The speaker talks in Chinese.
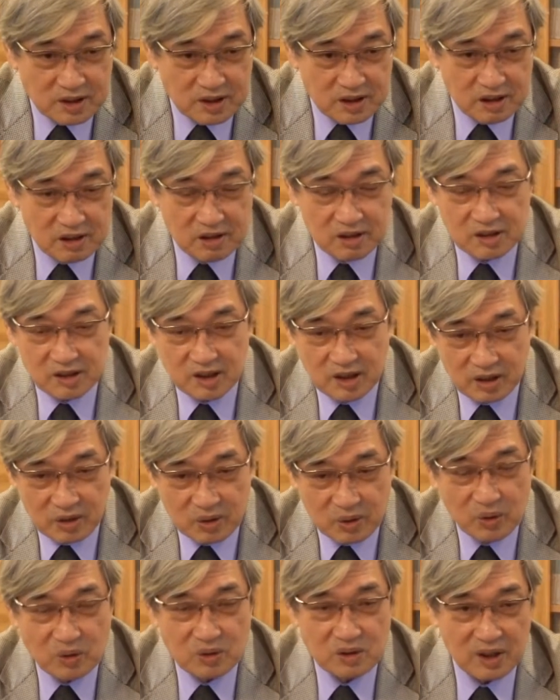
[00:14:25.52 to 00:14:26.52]
策也
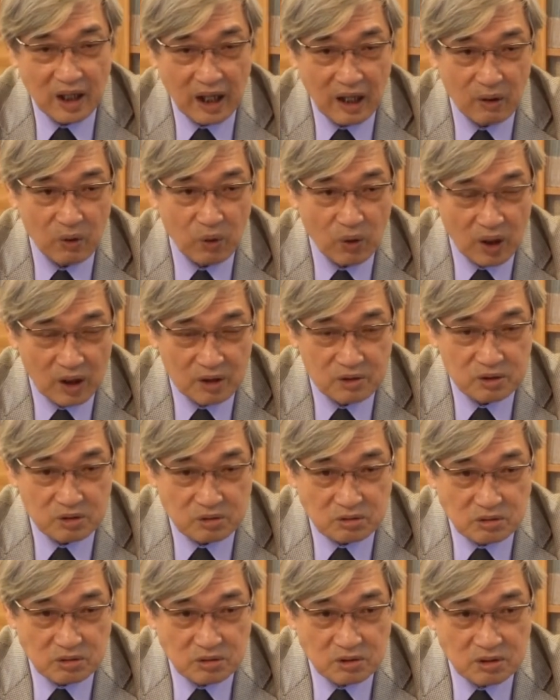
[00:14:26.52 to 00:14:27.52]
攻打黄祖，
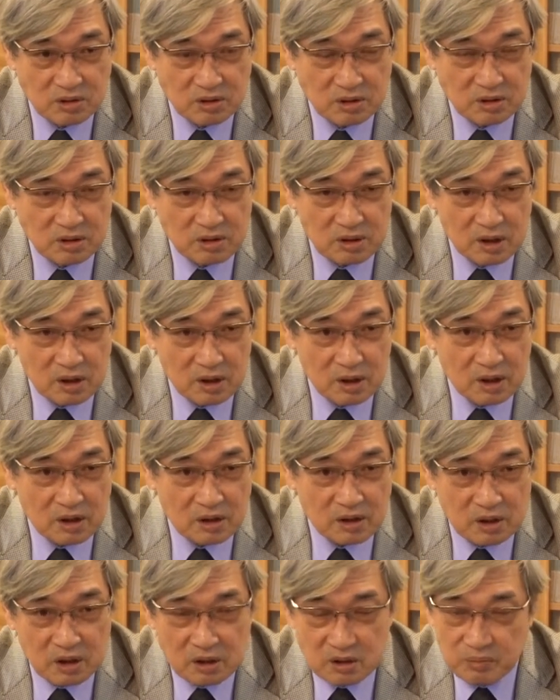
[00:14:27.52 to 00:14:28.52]

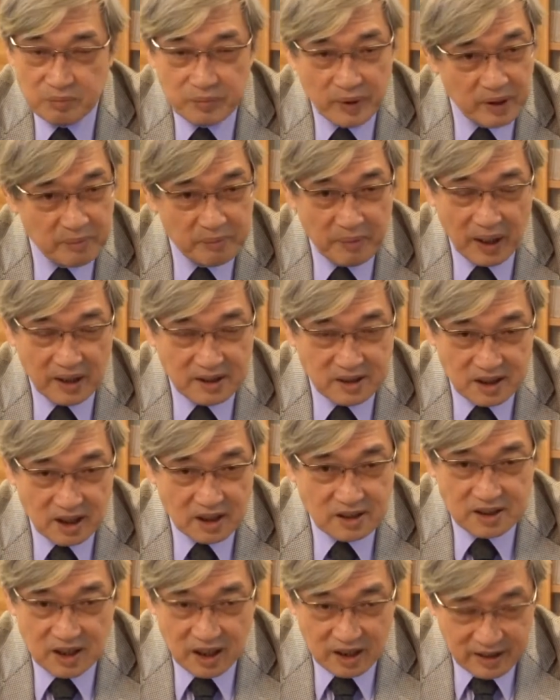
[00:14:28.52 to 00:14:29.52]
都没把
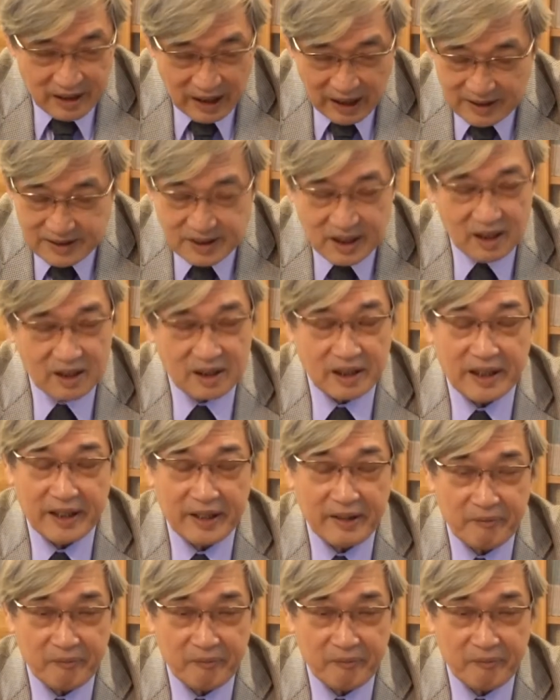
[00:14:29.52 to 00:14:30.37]
江夏拿下来。